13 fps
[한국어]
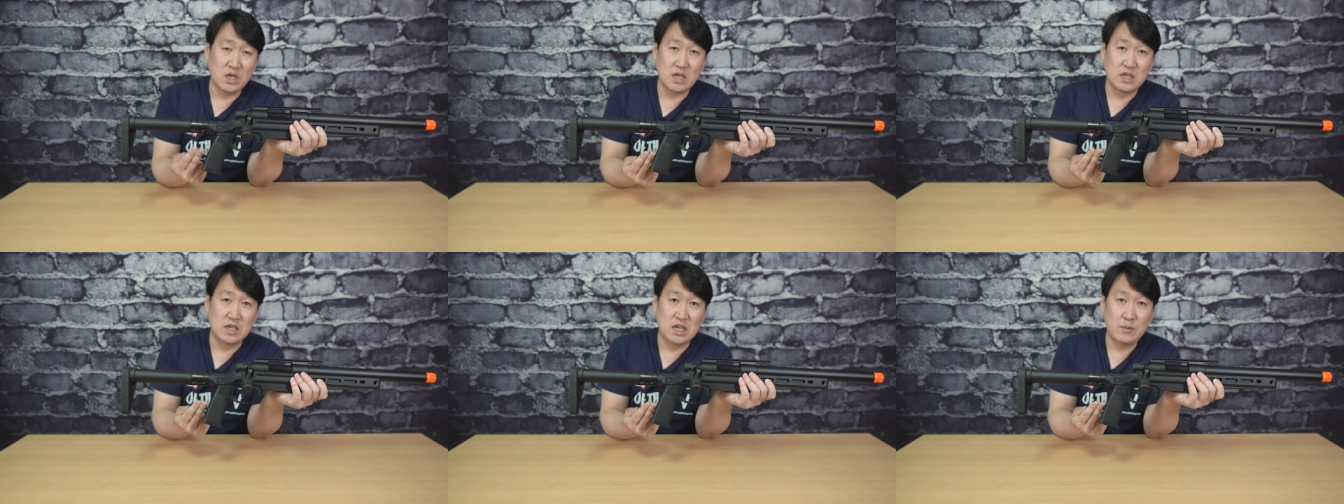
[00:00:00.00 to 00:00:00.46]

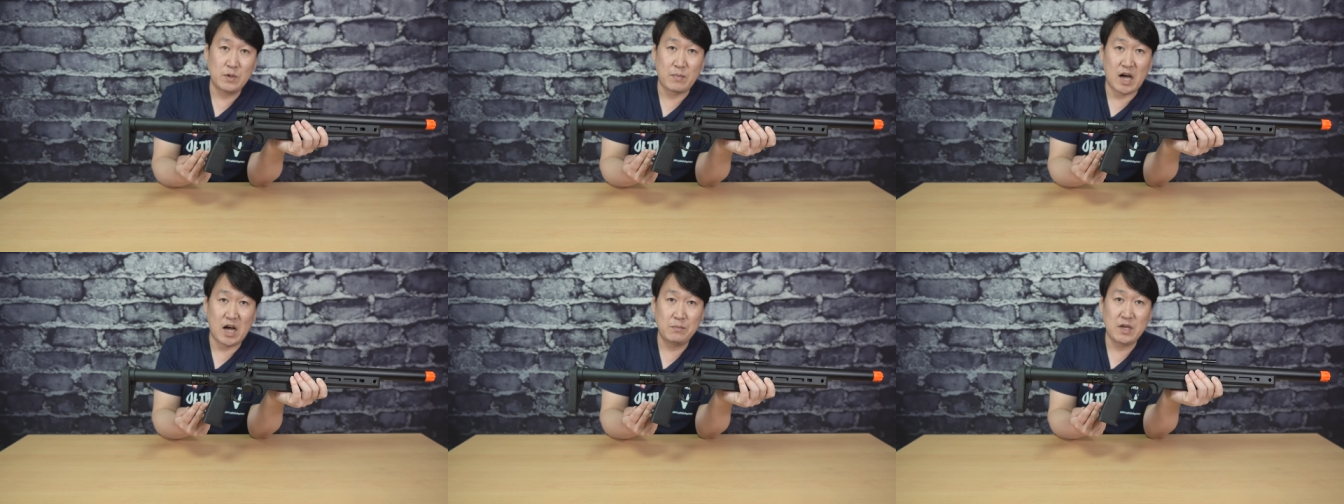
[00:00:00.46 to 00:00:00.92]
이 그림이
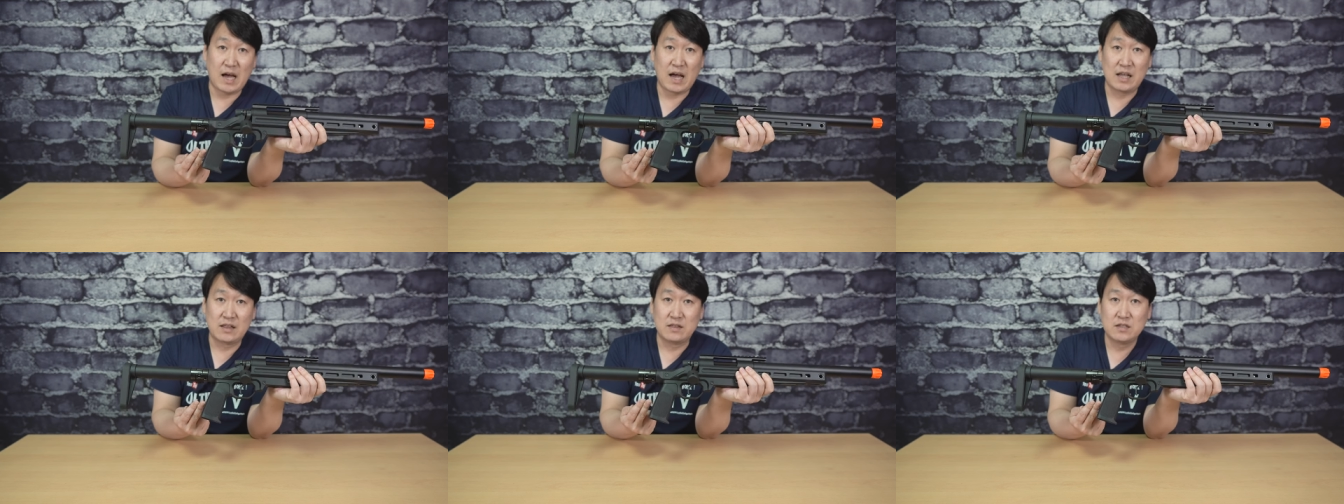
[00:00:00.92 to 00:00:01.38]

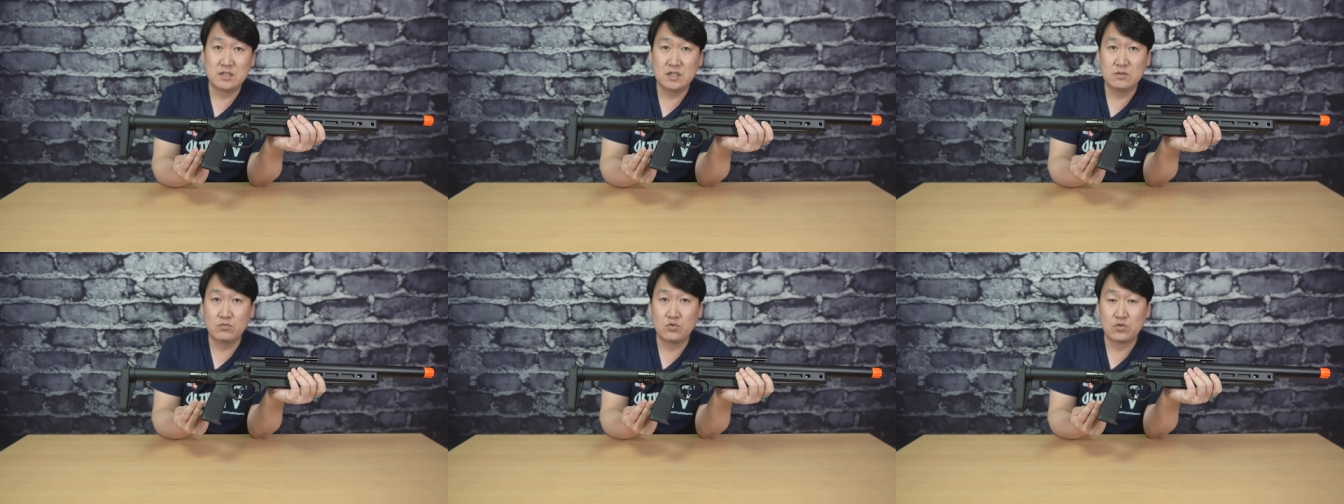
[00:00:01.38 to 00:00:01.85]
마음에안
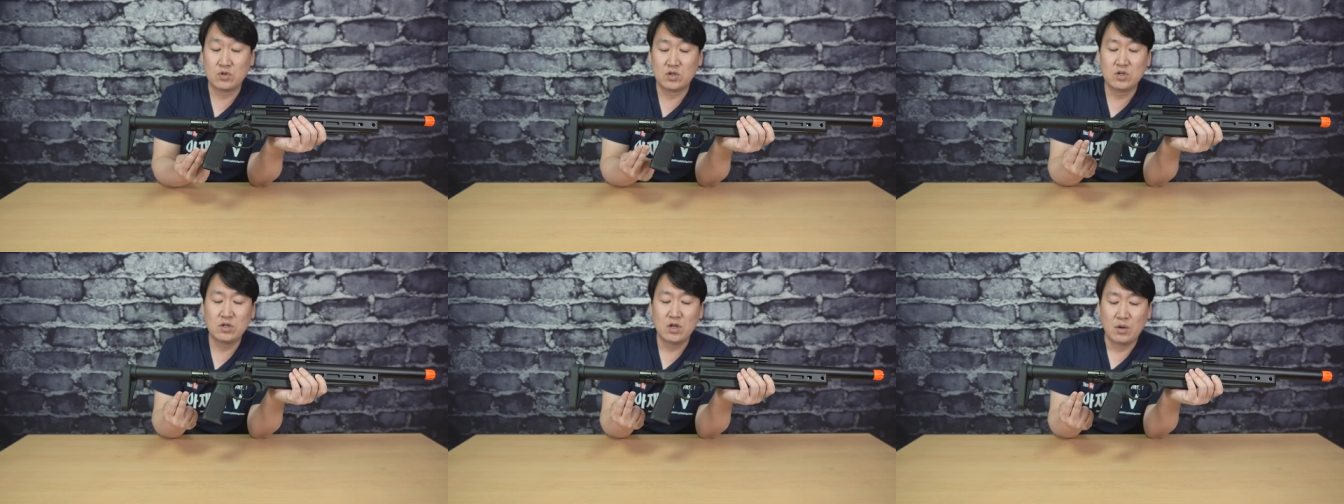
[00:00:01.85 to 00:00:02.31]
드시는
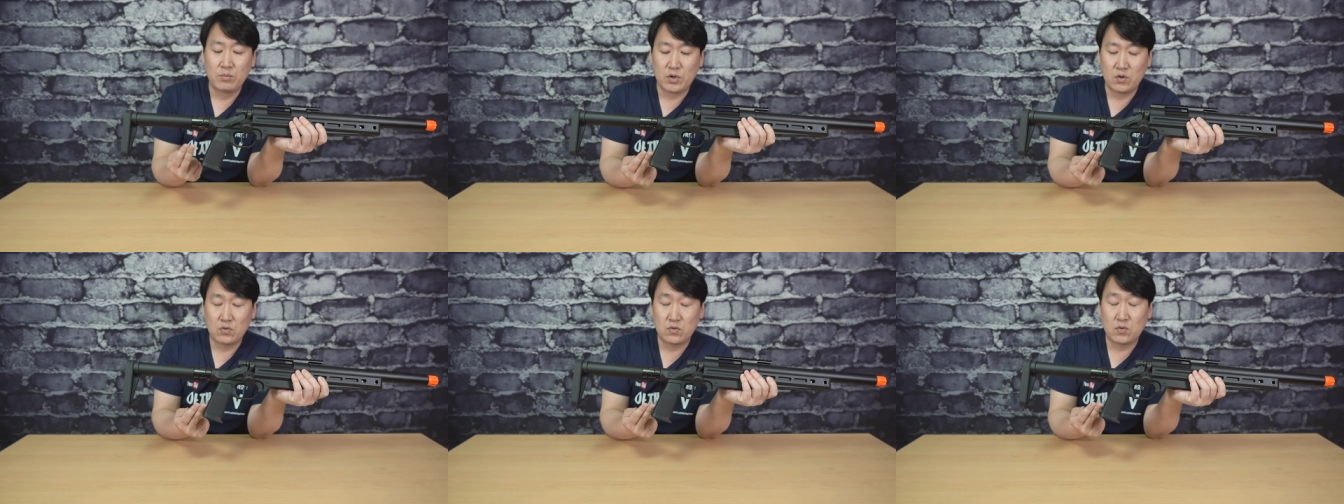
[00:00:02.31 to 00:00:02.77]
분들은
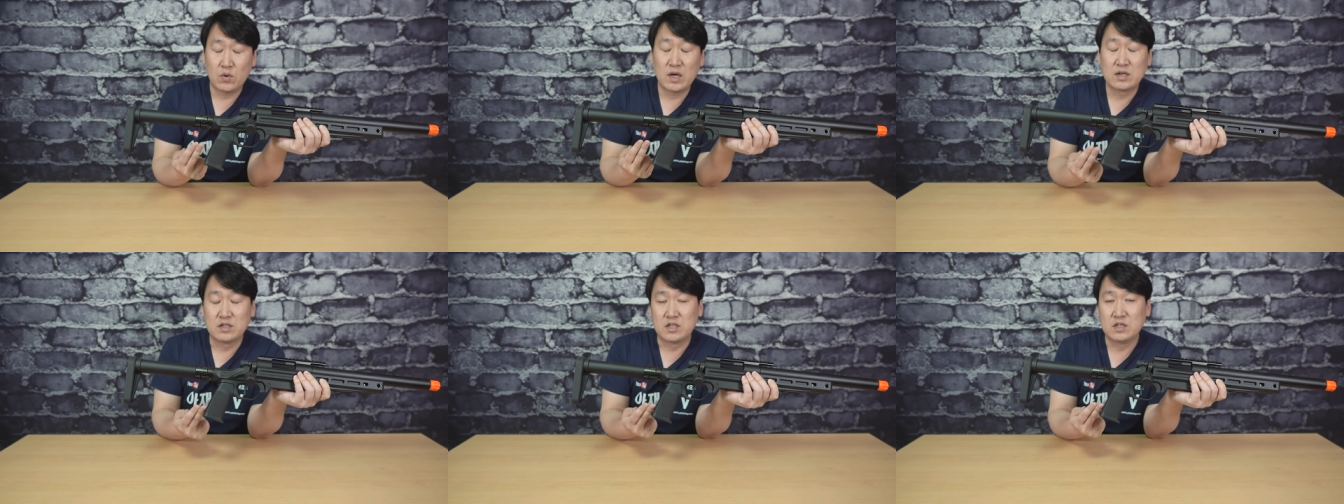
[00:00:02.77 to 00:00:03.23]

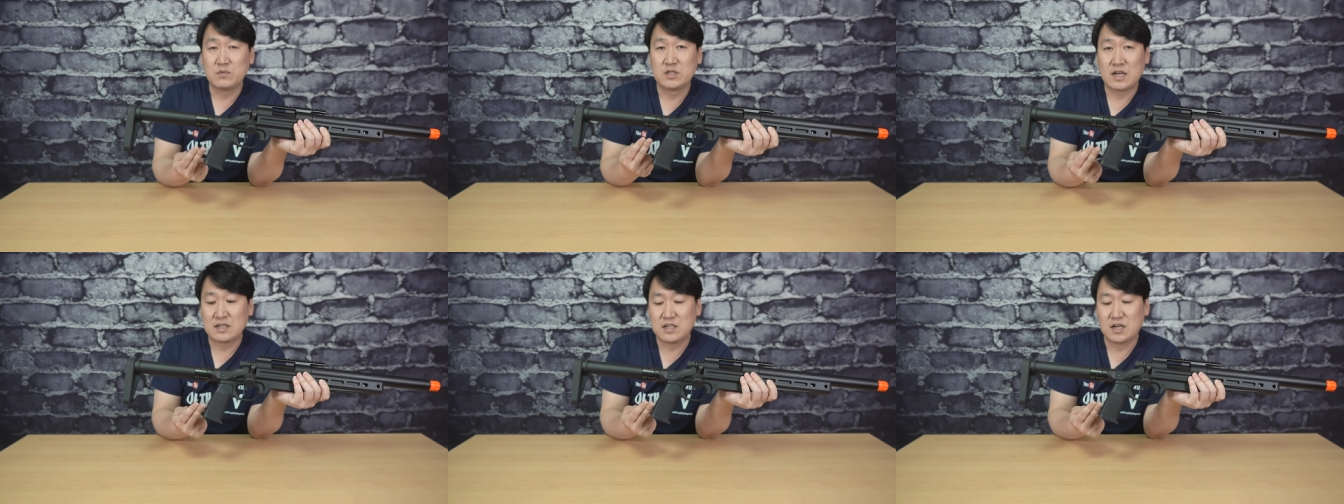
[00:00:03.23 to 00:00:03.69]
별도의
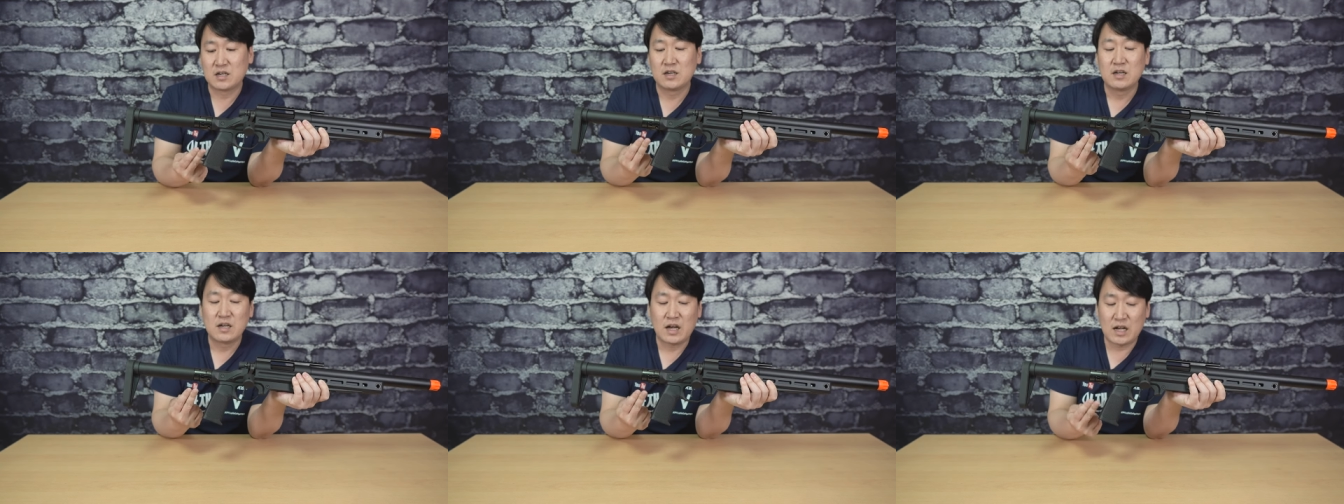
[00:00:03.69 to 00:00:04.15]
그립을 장착을
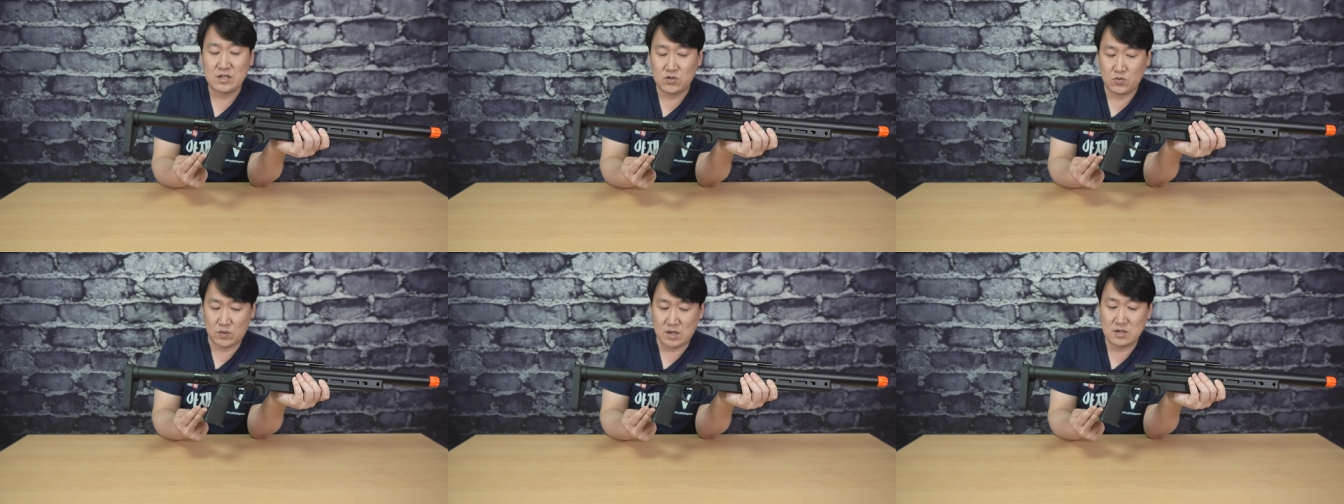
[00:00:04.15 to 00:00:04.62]

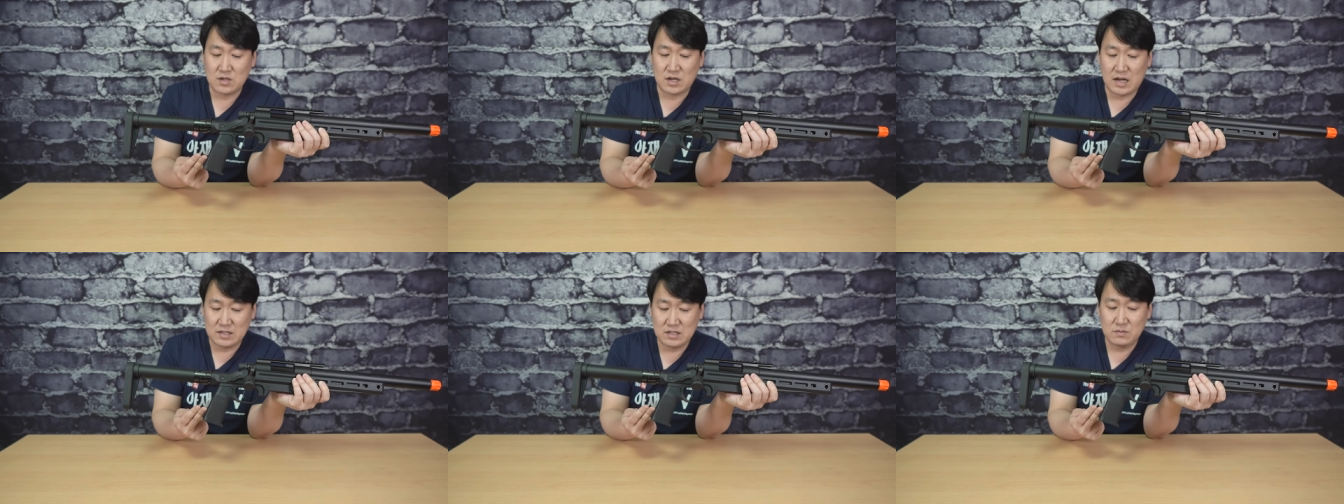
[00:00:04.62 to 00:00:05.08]
하셔도 될 것
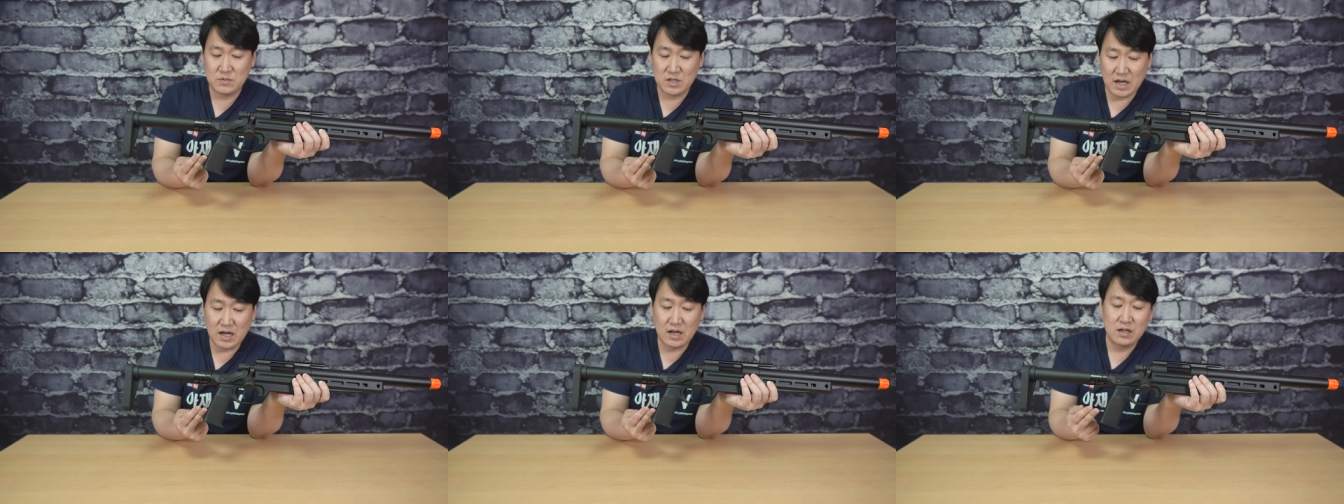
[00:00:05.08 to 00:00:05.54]

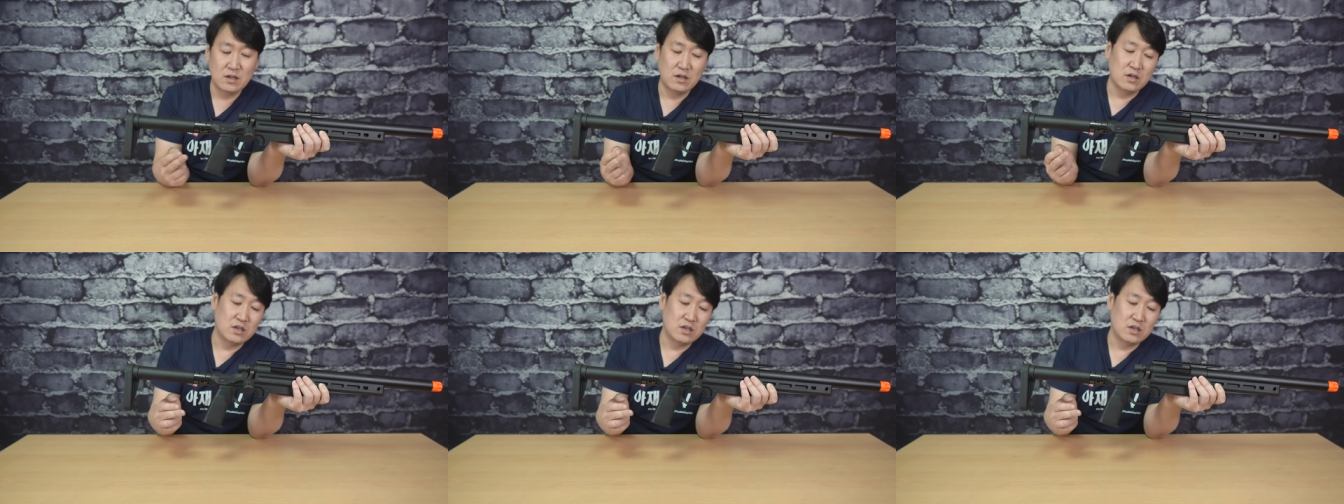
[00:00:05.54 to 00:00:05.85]
같습니다.